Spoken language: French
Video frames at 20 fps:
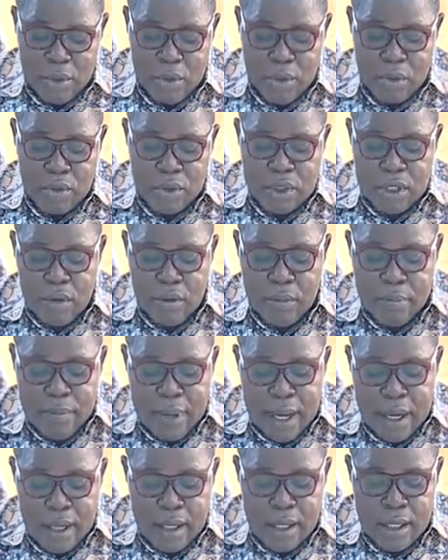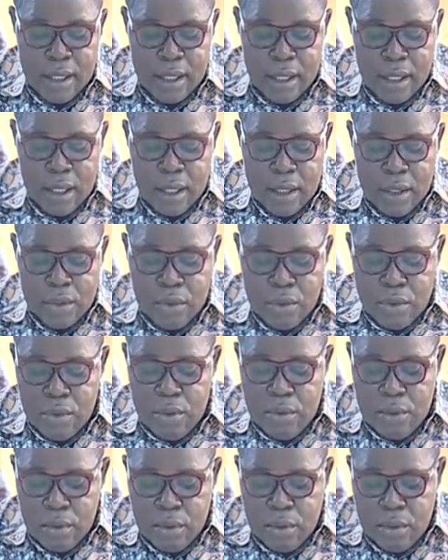Donc, nous allons parler
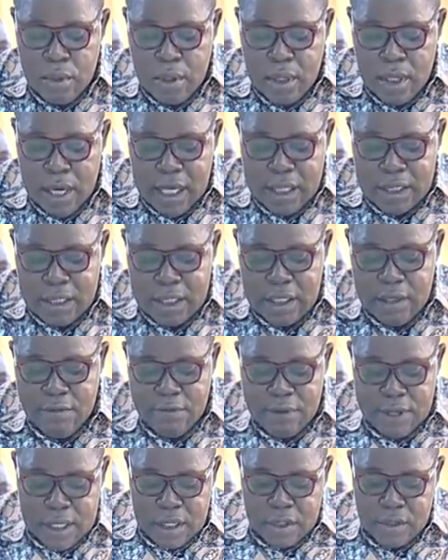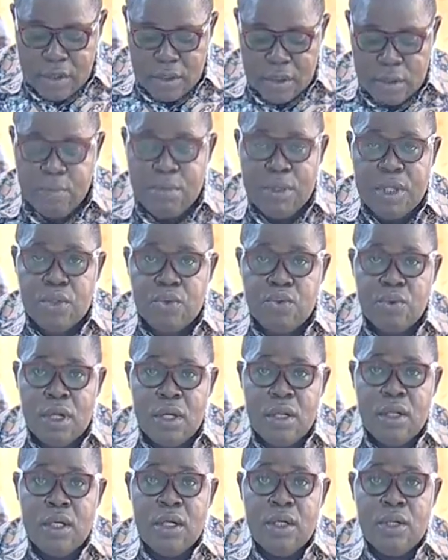de la signification
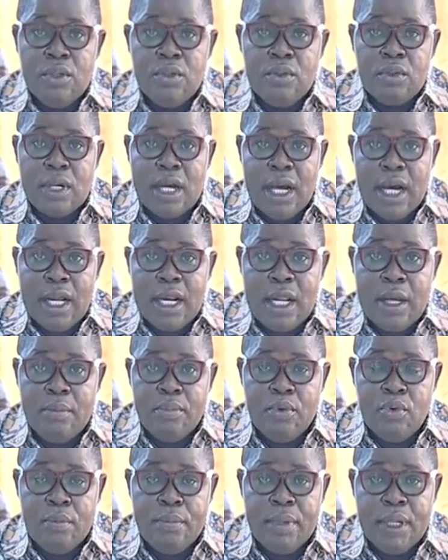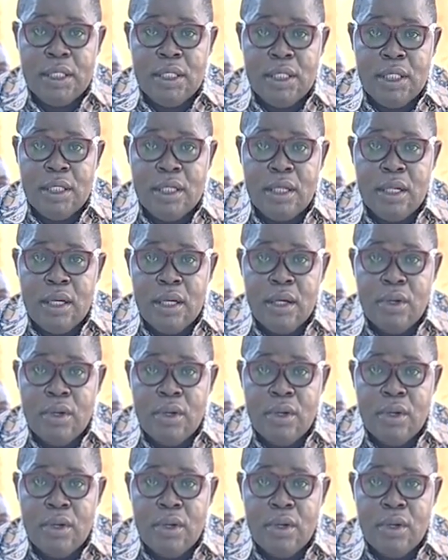spirituelle du carême, pour ne pas dire,